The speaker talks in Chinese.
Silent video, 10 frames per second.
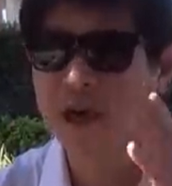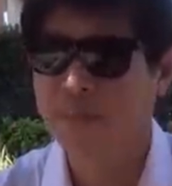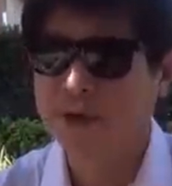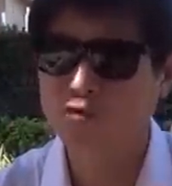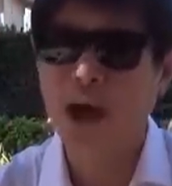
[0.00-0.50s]

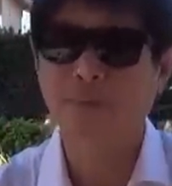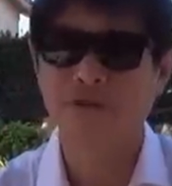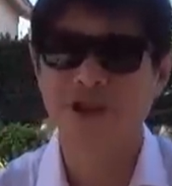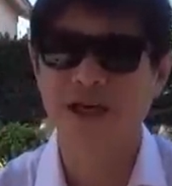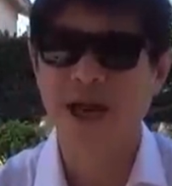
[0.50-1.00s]
被抓捕
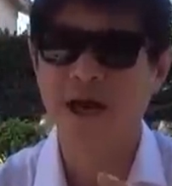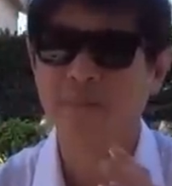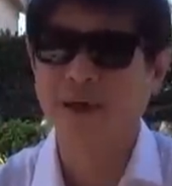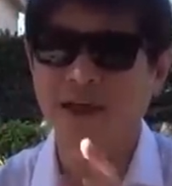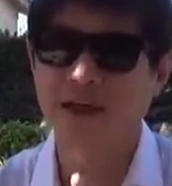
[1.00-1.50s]
的事件，
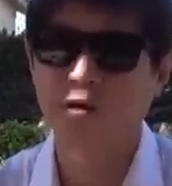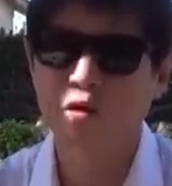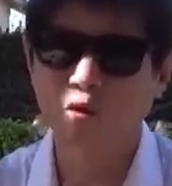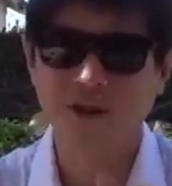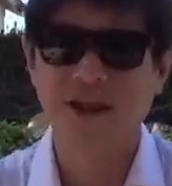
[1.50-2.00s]
把它跟
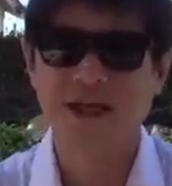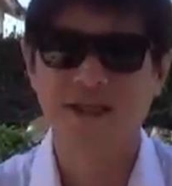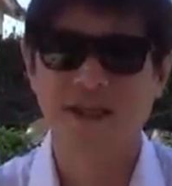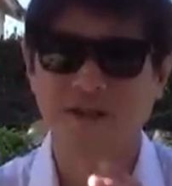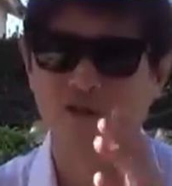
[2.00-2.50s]
共振联
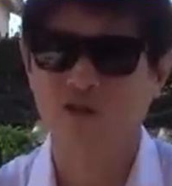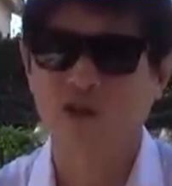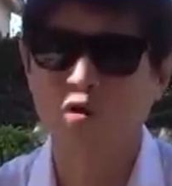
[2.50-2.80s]
系上，说是